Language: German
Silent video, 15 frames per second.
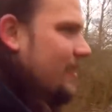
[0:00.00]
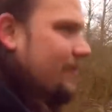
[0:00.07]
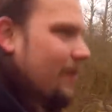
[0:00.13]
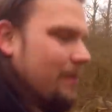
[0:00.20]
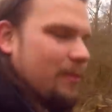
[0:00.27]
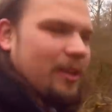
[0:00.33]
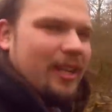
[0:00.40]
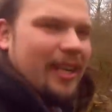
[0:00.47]
Ich
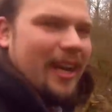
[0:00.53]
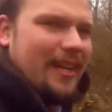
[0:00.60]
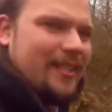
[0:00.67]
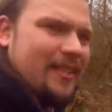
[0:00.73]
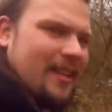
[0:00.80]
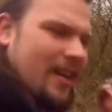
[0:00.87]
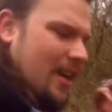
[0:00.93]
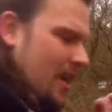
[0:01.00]
werde mir ein
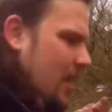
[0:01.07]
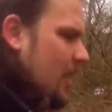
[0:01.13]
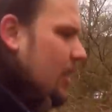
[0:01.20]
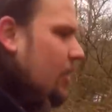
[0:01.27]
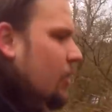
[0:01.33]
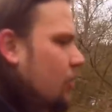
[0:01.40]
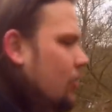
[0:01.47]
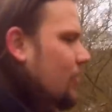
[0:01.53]
kleines
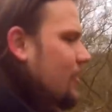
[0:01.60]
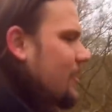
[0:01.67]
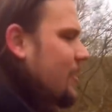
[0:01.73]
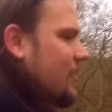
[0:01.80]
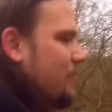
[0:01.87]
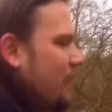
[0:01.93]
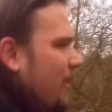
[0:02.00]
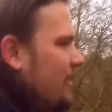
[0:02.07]

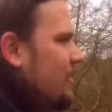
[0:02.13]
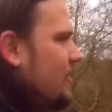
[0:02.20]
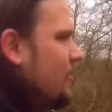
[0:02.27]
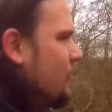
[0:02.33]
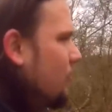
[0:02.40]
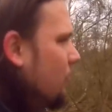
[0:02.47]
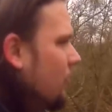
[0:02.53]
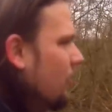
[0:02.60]
geschütztes Plätzchen
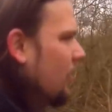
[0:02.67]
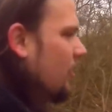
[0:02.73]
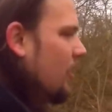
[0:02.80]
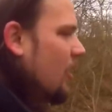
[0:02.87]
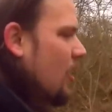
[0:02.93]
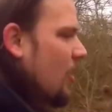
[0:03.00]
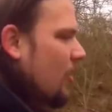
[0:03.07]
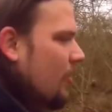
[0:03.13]
suchen
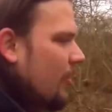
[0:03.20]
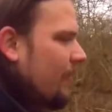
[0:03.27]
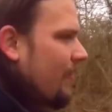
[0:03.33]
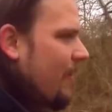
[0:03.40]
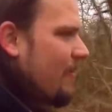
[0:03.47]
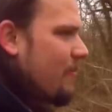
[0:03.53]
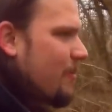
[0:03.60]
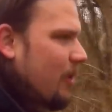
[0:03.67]
und dann
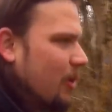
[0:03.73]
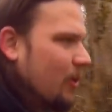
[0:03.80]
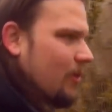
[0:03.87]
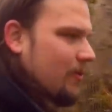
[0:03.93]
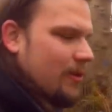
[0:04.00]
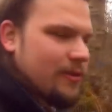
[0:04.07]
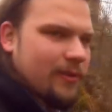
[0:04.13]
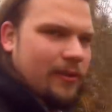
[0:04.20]
werden wir mal
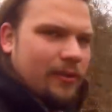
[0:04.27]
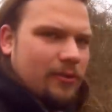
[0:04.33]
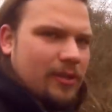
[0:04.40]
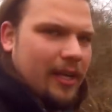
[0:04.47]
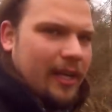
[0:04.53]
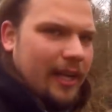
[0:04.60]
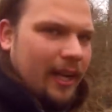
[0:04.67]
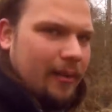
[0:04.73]
gucken, was wir in
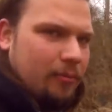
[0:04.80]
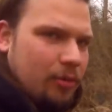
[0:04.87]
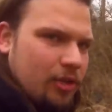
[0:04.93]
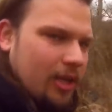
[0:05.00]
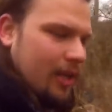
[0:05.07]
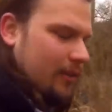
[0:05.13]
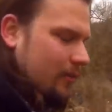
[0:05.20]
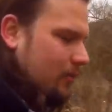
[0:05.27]
unserer kleinen
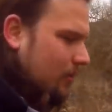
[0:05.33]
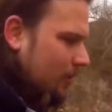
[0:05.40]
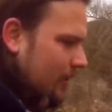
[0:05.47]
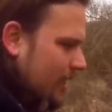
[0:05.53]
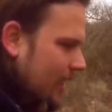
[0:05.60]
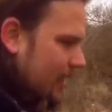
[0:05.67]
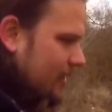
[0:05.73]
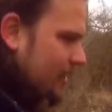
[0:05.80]
Buschkrafttour
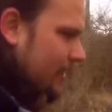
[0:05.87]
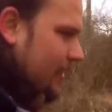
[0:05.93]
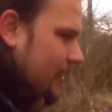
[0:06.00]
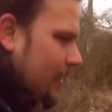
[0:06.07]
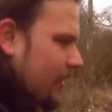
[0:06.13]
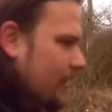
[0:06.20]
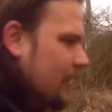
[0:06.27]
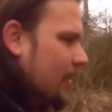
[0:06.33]
heute alles
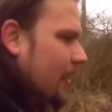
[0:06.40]
hinkriegen.